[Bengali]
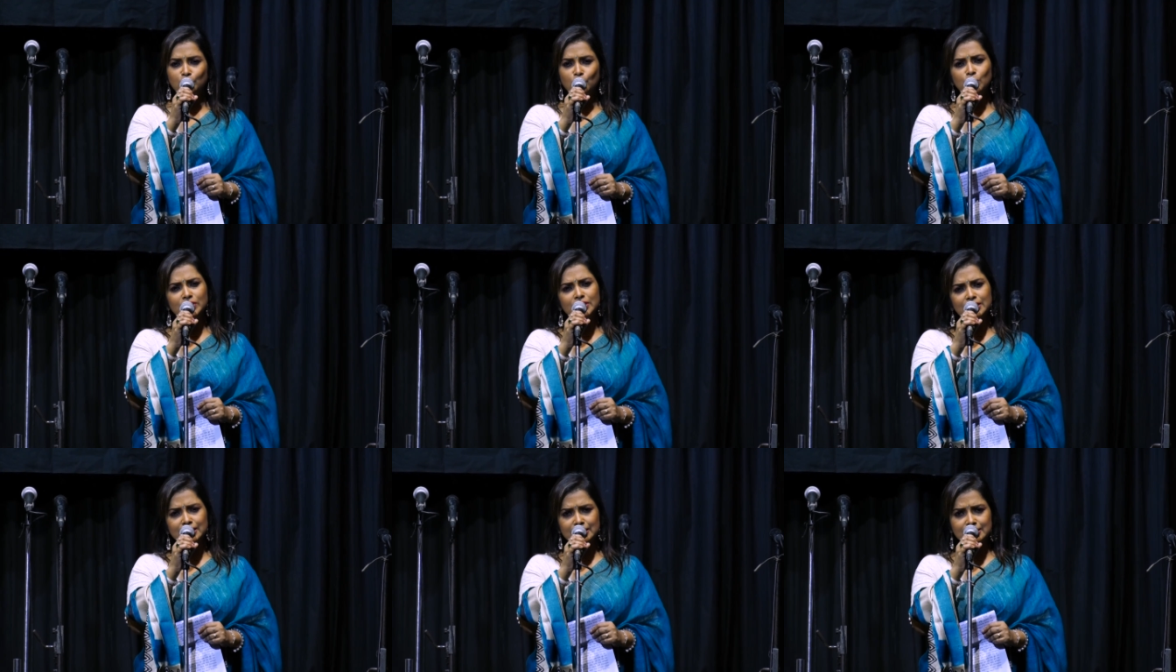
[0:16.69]

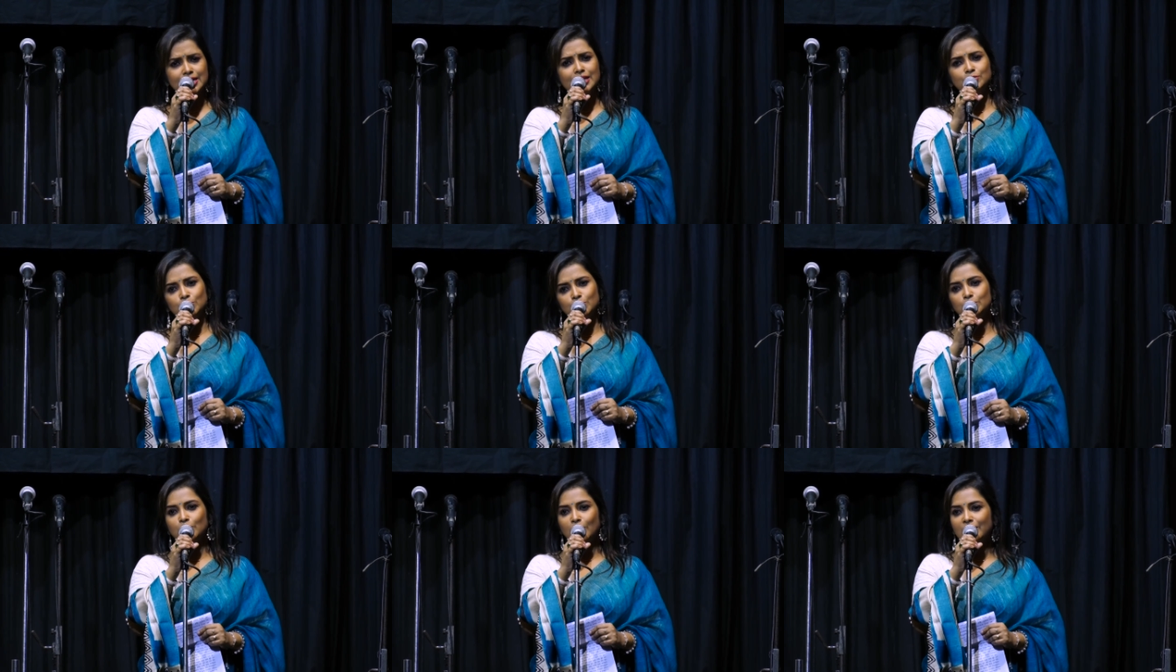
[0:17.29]
মনকে যে এত
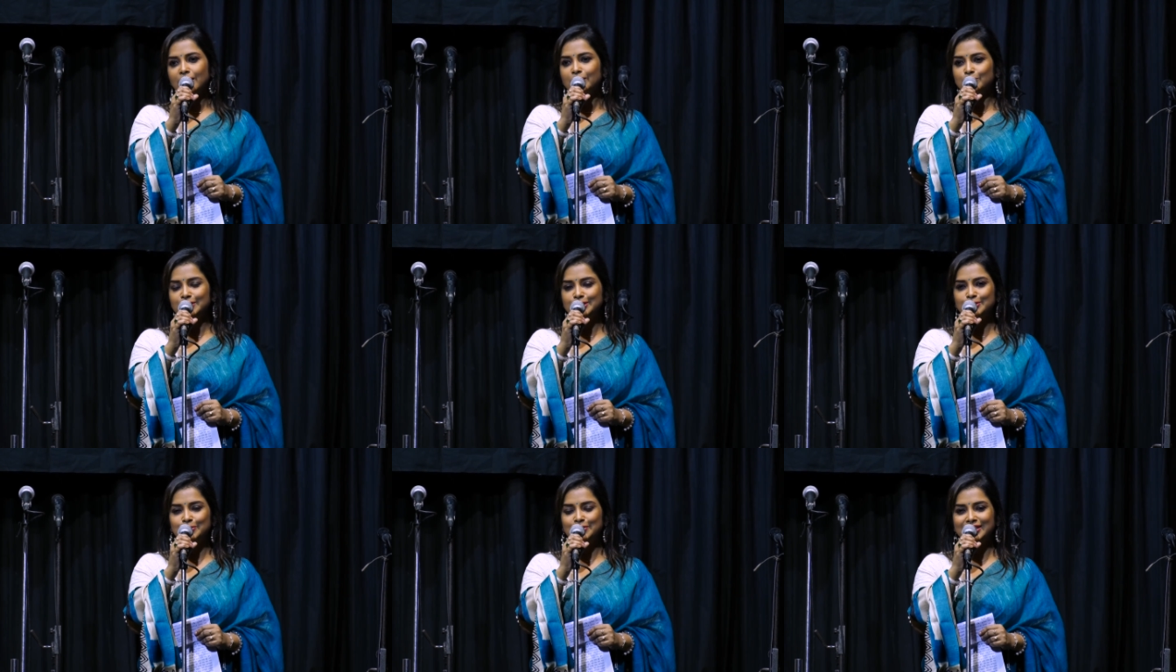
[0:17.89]
উতলা
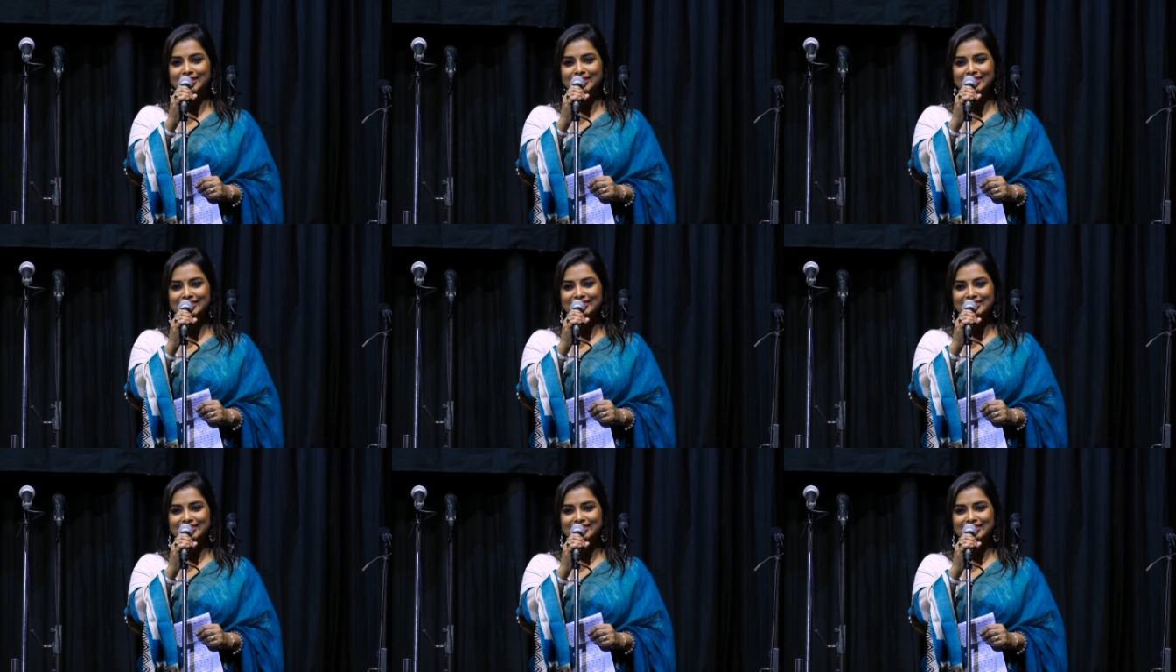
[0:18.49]
করে তোলে